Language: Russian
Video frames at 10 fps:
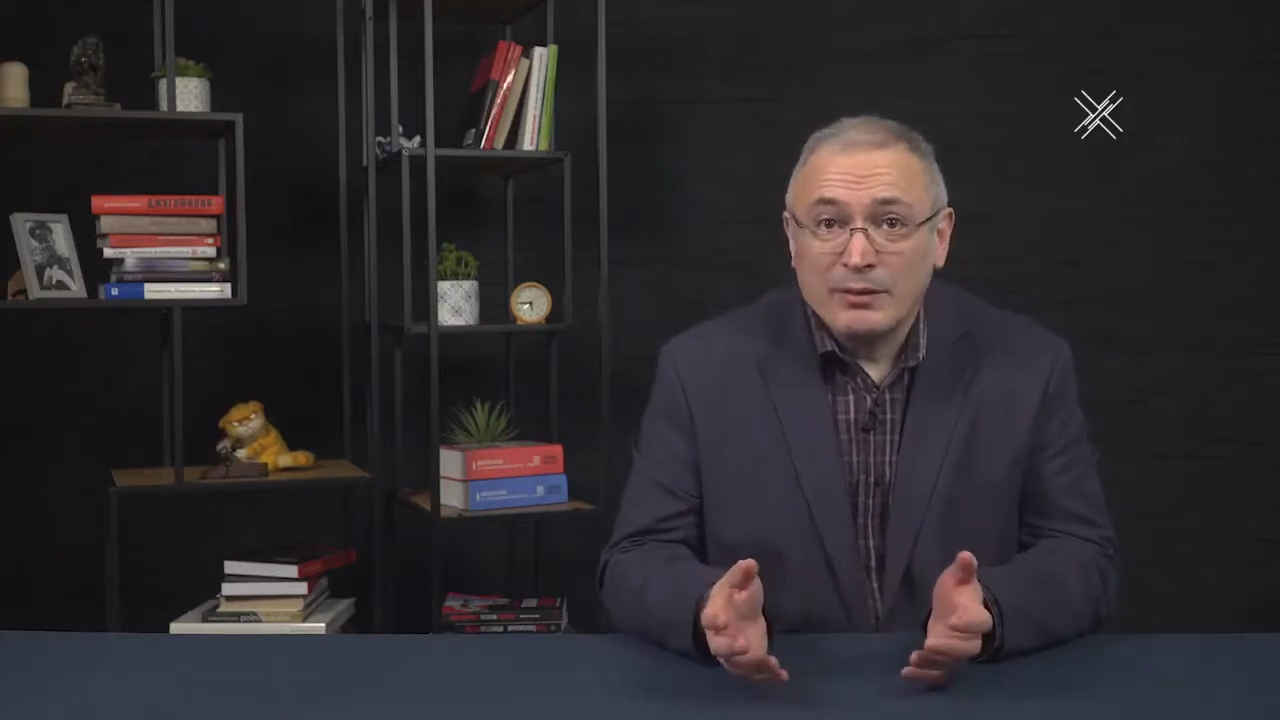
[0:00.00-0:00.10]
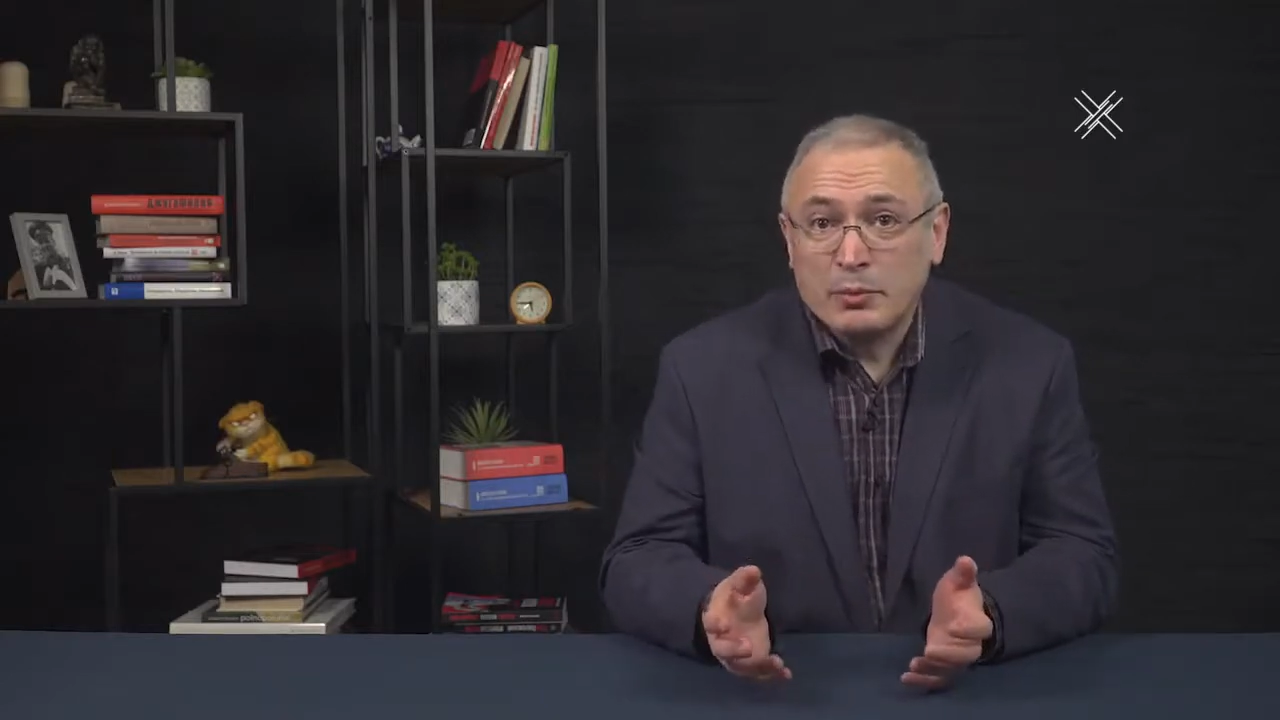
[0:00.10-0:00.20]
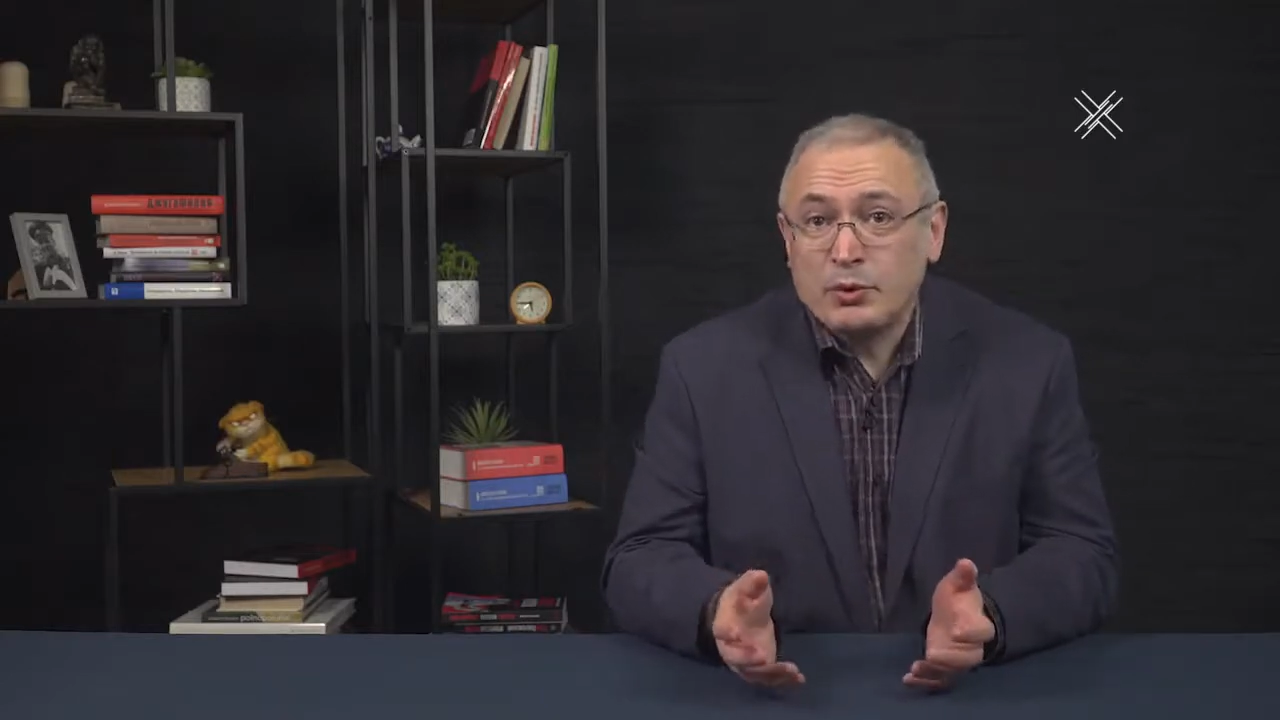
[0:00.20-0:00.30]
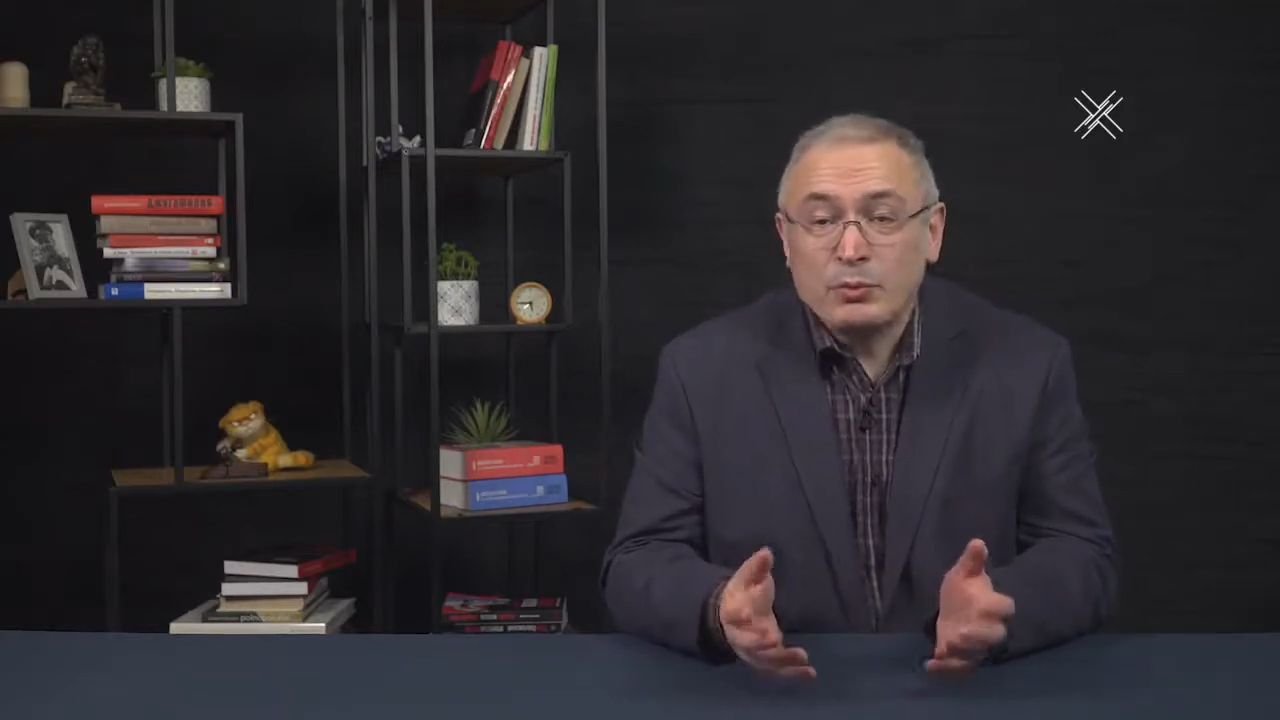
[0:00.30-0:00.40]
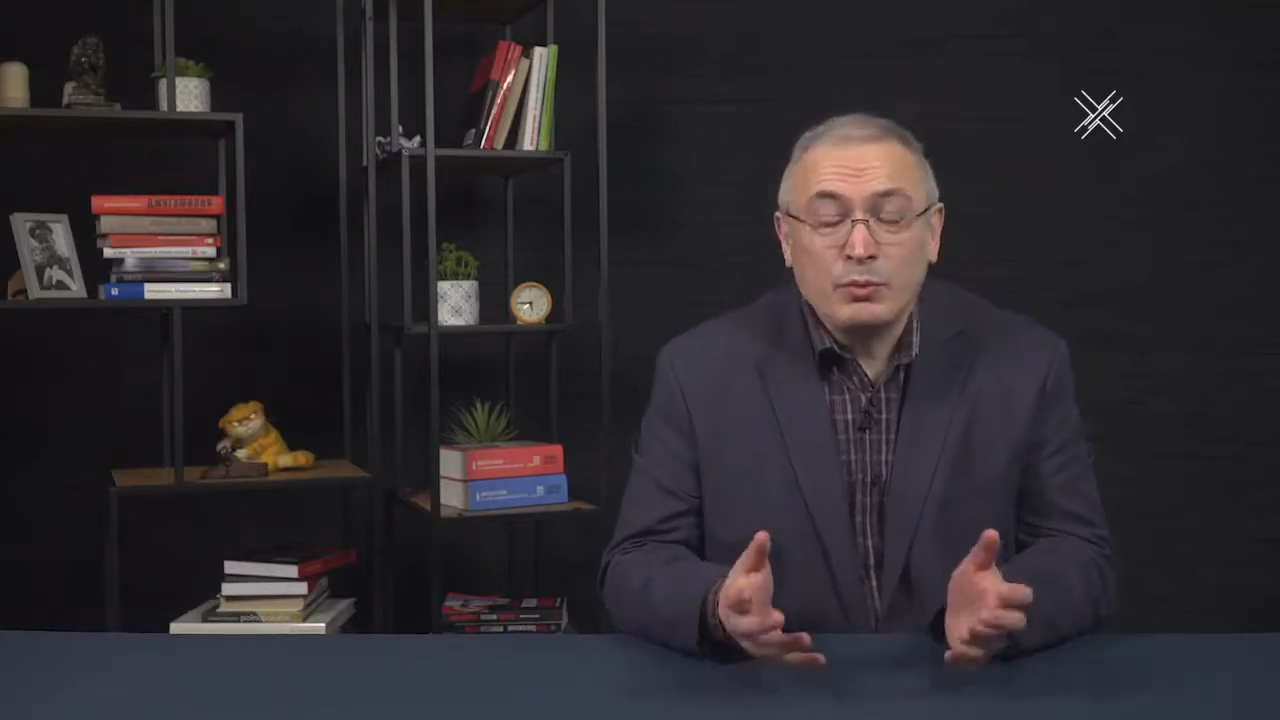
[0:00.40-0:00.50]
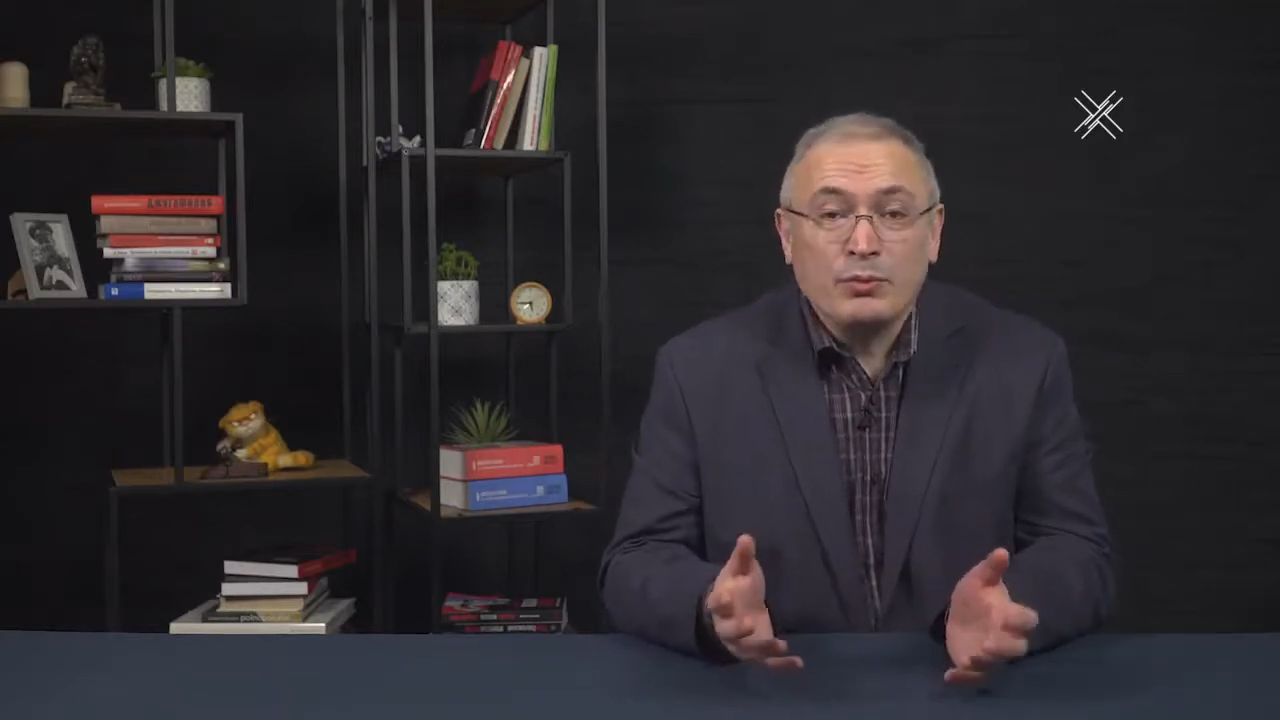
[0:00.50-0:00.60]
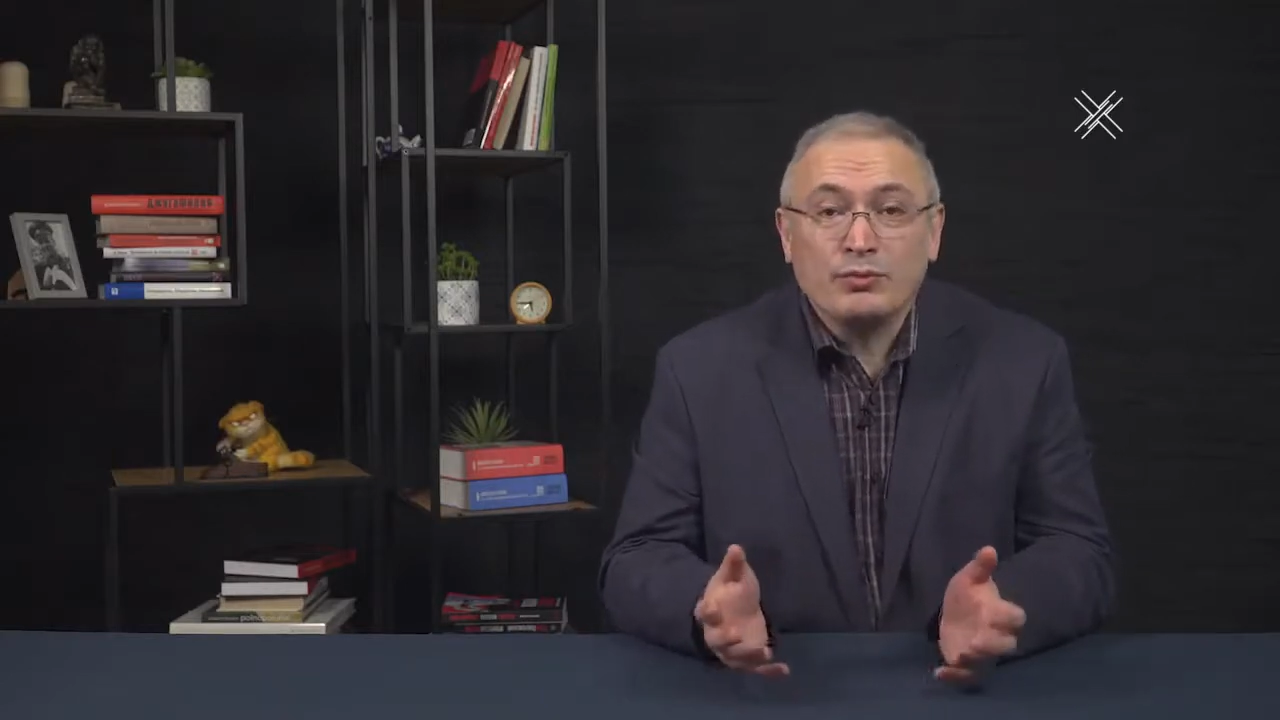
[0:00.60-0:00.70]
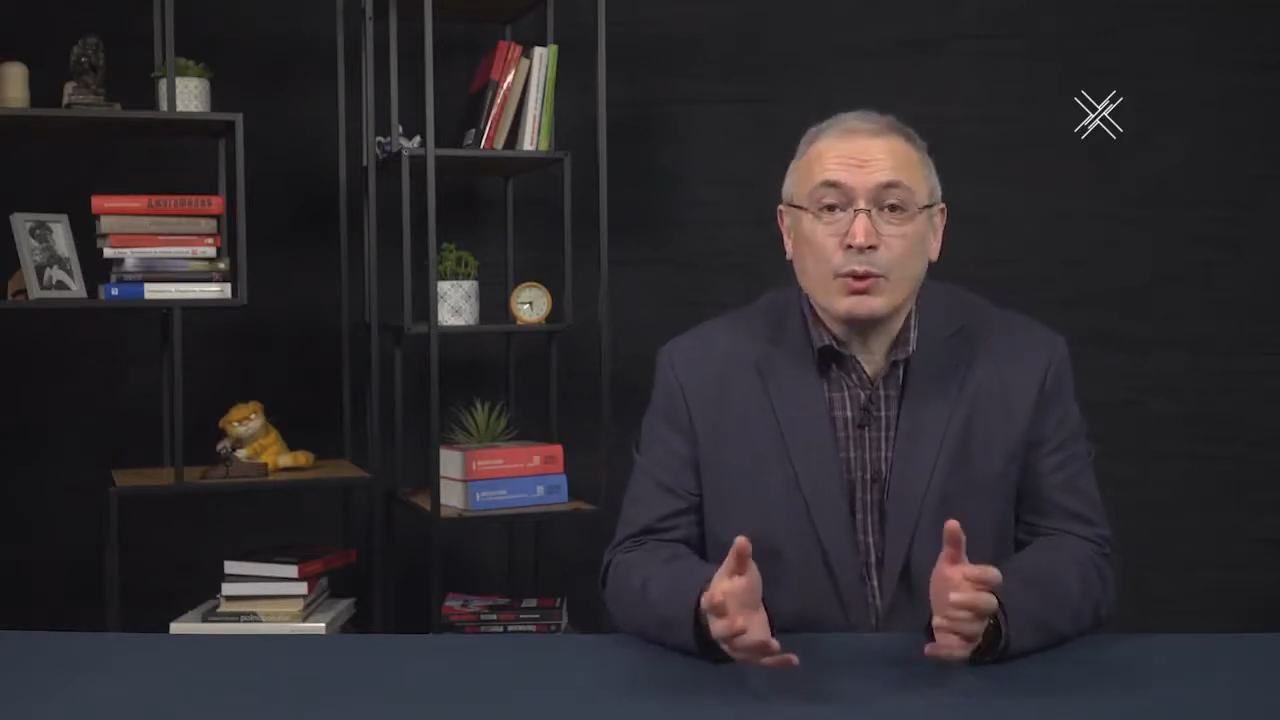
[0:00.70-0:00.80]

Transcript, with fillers: Почему ему